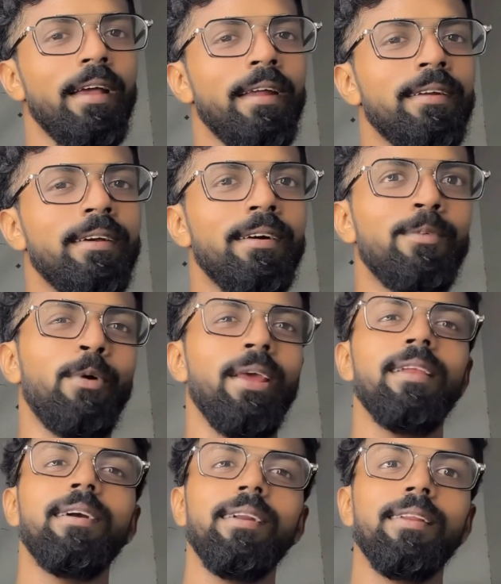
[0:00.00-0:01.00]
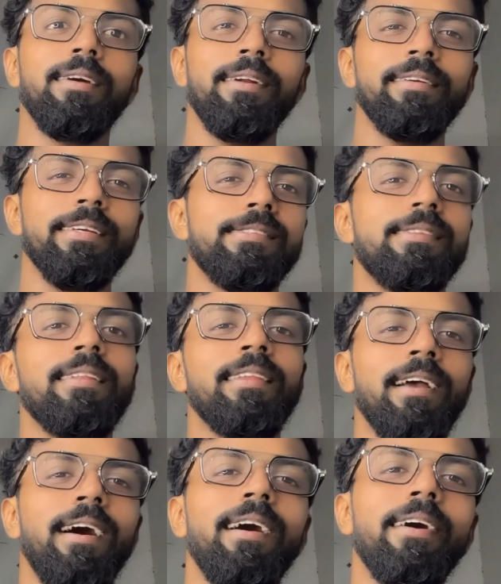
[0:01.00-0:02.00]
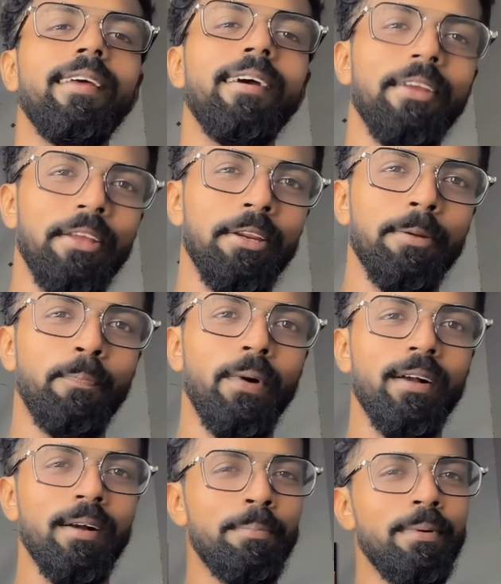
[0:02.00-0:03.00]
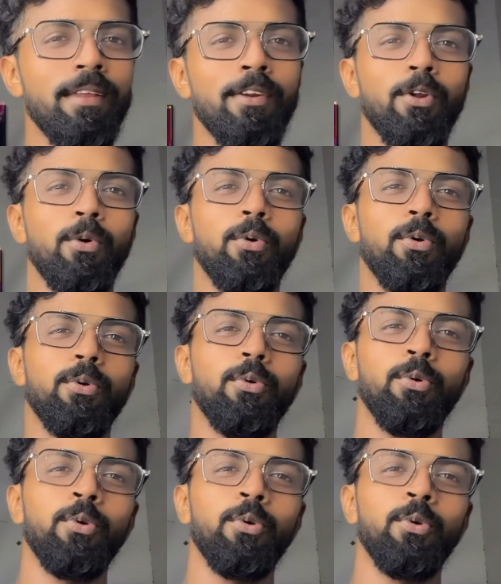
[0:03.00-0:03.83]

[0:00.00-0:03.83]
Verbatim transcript: அண்ட் வைல்ட் கார்டு கண்டஸ்டன்ட் யாராக இருப்பாங்க அப்படின்ற ஒரு